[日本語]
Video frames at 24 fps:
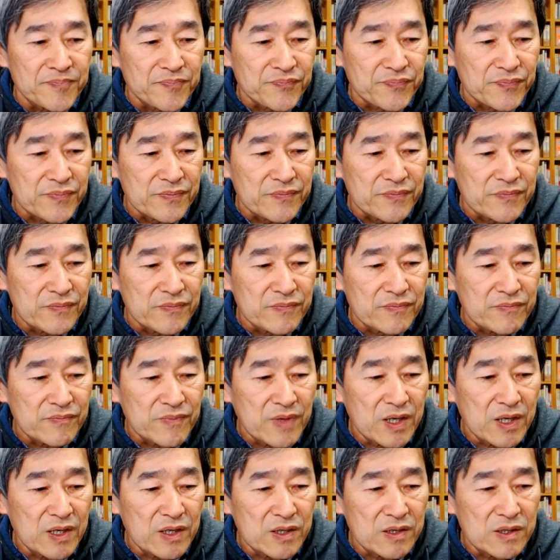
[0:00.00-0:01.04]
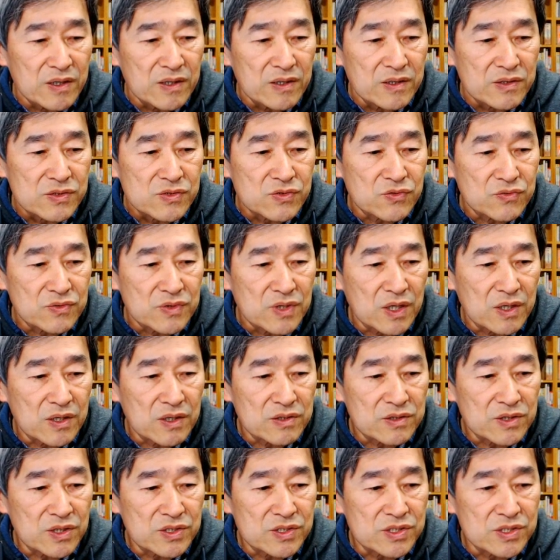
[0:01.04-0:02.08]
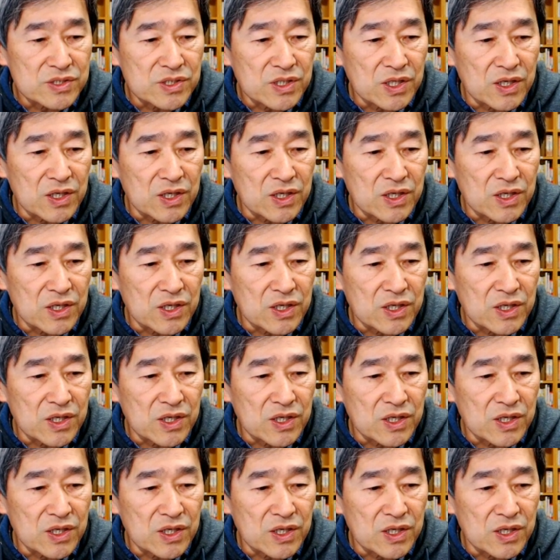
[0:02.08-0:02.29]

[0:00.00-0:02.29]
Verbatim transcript: うん、まあ、そんな形